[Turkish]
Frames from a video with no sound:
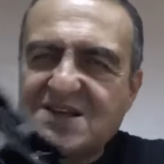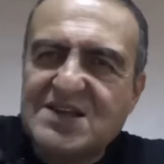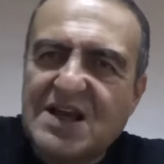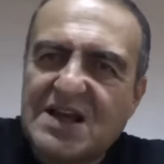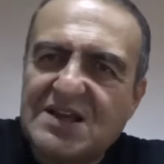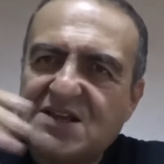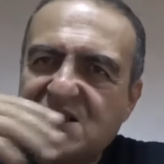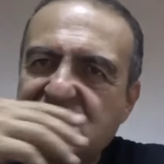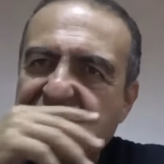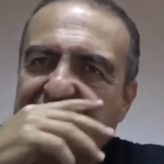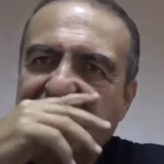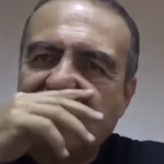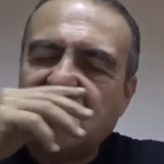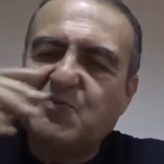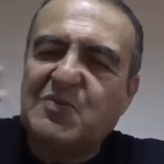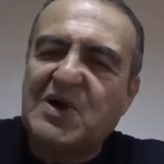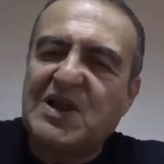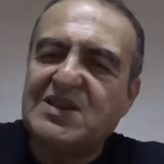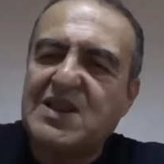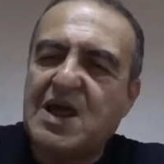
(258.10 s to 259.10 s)
sadece
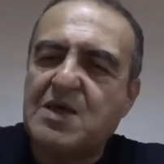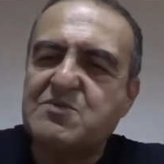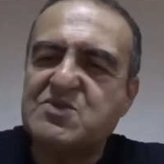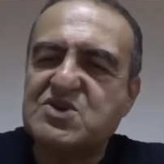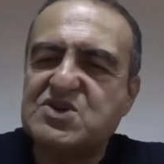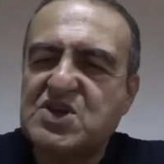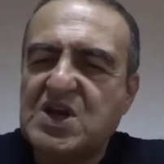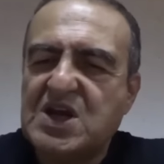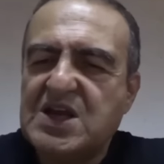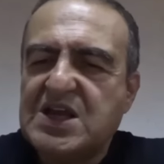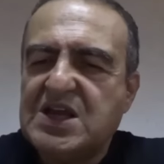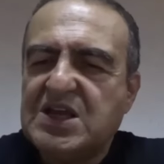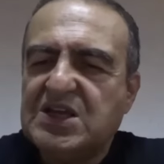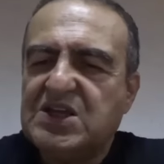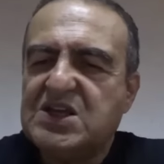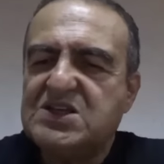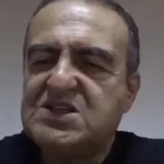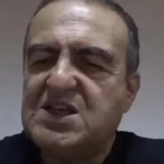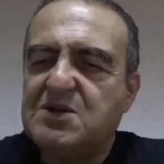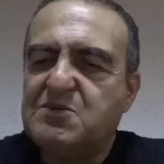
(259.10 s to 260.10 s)
tırpanlanmış,
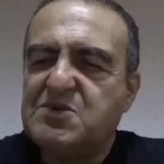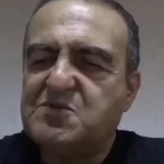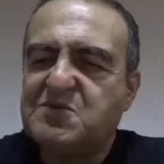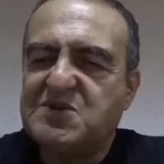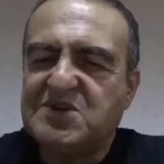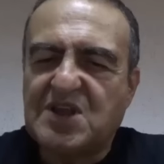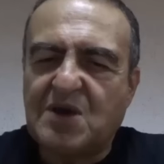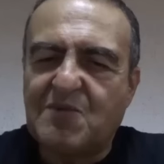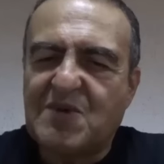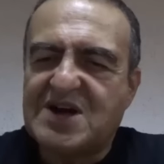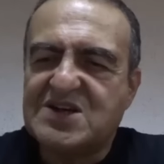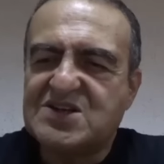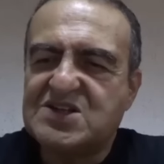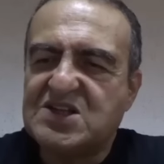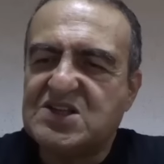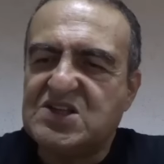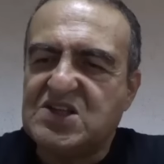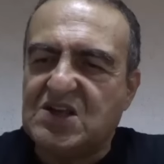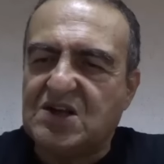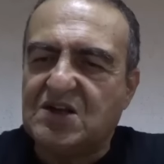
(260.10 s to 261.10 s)
kesilmiş bir
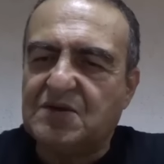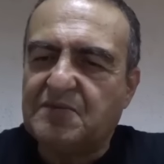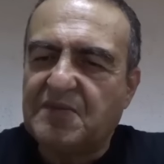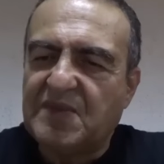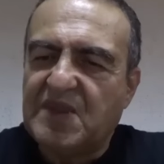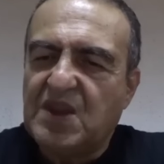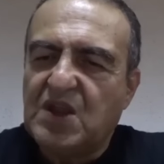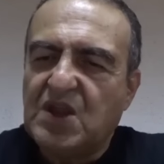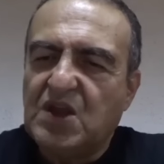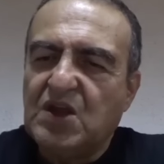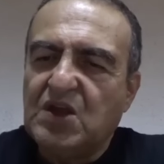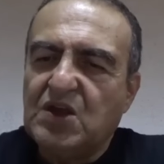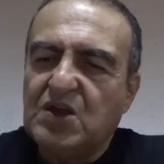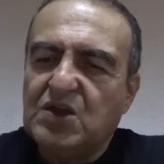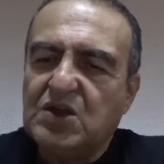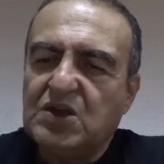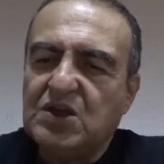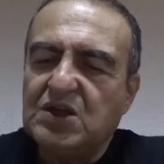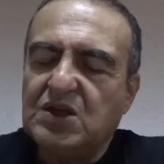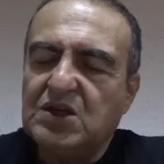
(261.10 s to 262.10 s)
tabanca değil.
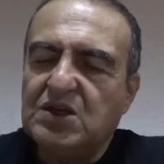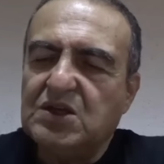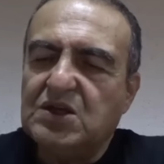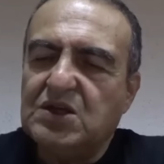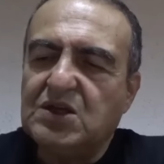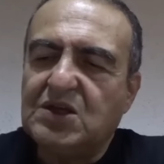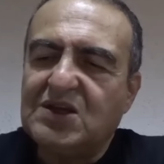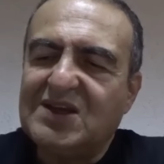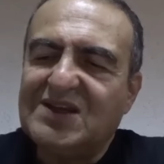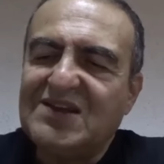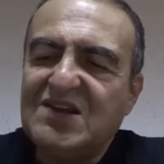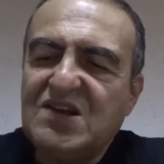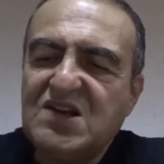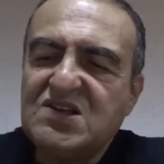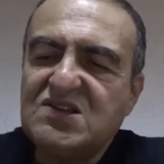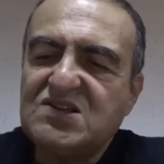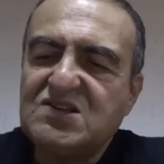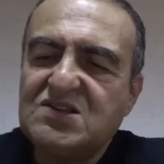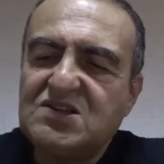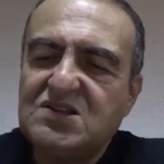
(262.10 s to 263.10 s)
E,
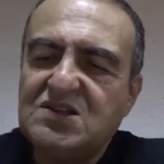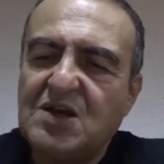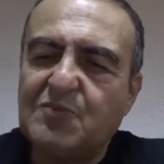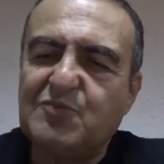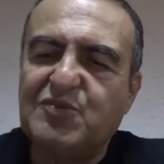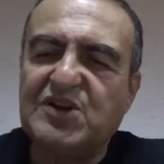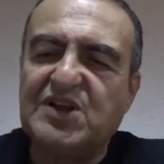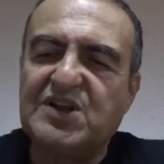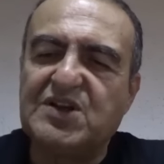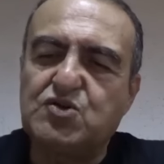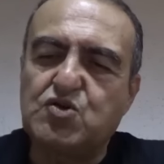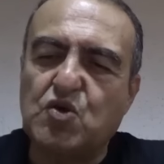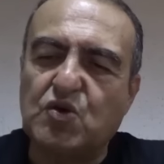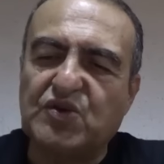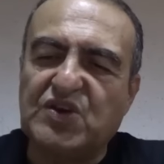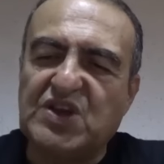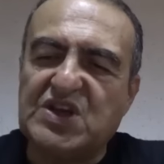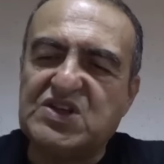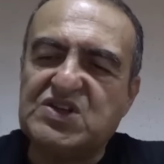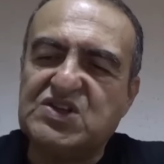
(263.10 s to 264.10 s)
kilit yapıları
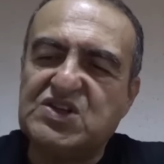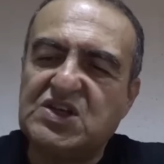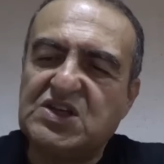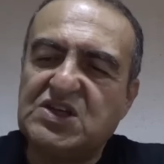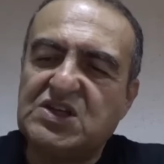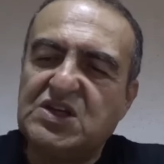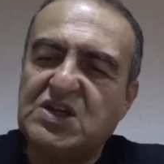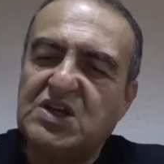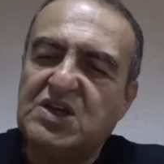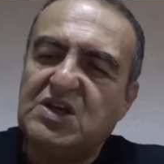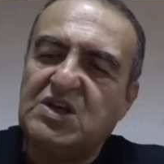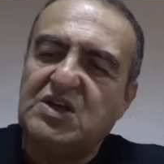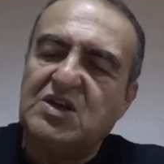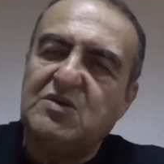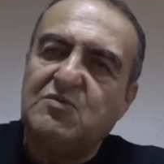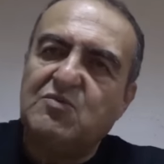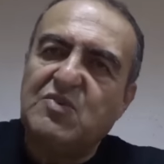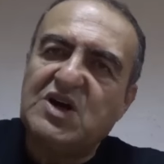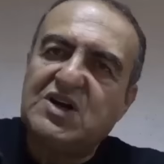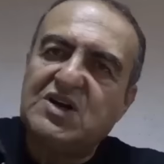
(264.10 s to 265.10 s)
çok değişik.
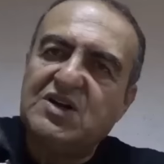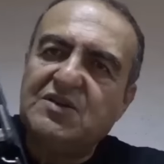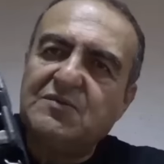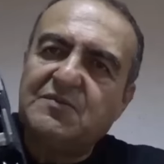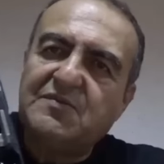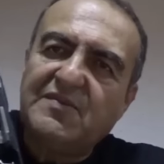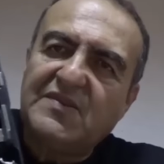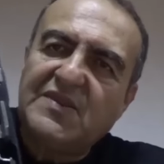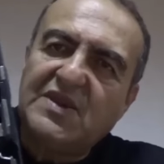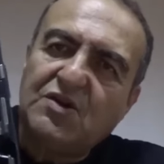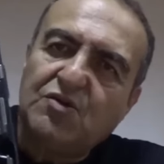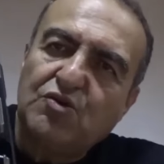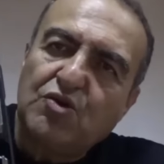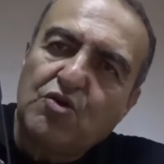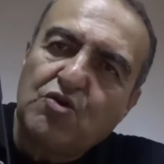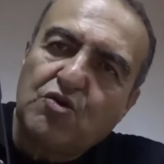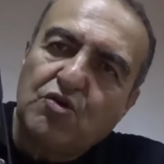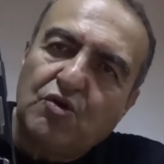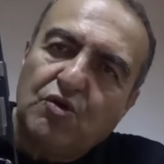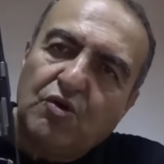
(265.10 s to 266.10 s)
Bakın
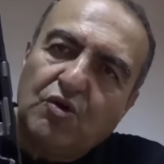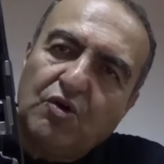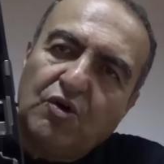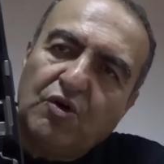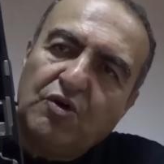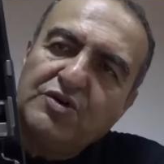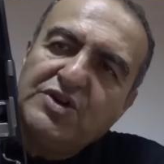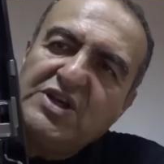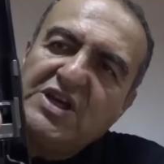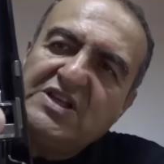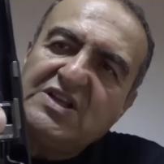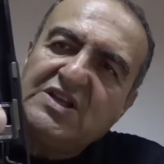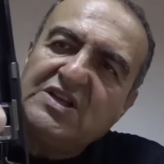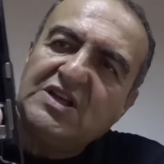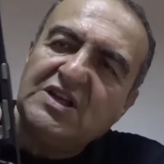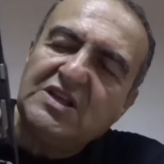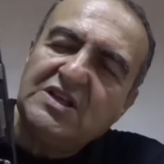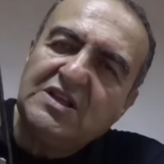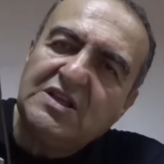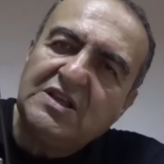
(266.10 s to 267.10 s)
Glock
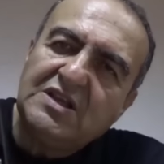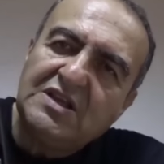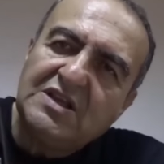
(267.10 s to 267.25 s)
17'nin